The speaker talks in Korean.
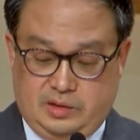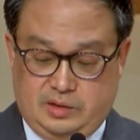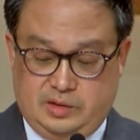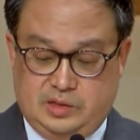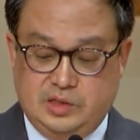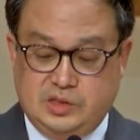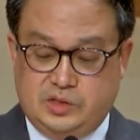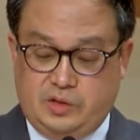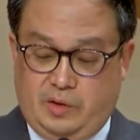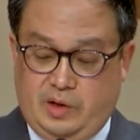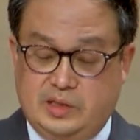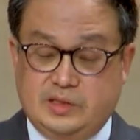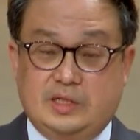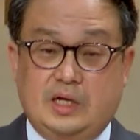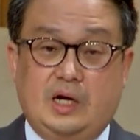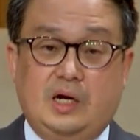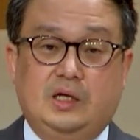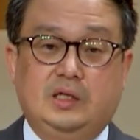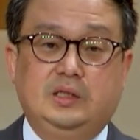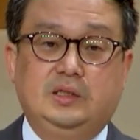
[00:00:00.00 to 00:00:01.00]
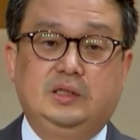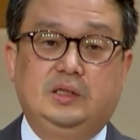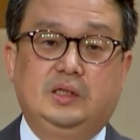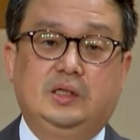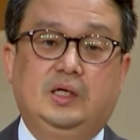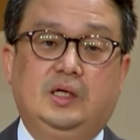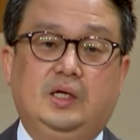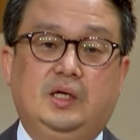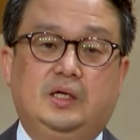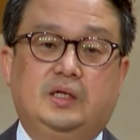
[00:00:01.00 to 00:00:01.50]
진정한 사랑은
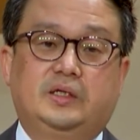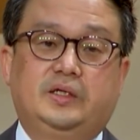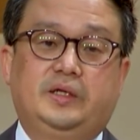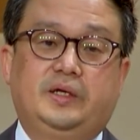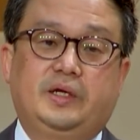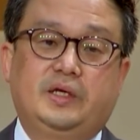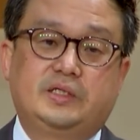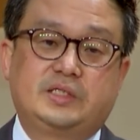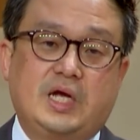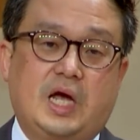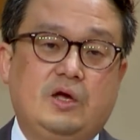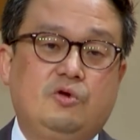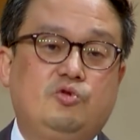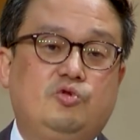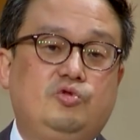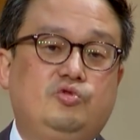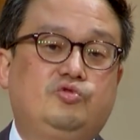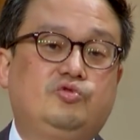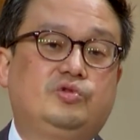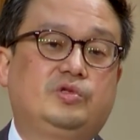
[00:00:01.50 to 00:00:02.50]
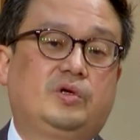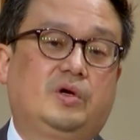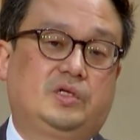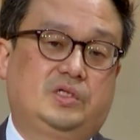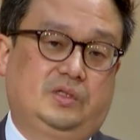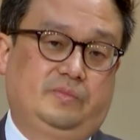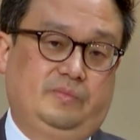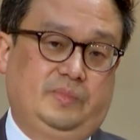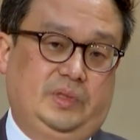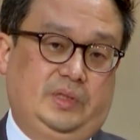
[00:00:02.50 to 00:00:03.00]
그에게 자유를 주는
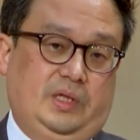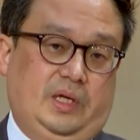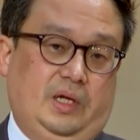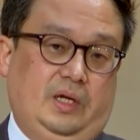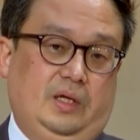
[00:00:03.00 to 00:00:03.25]
것입니다.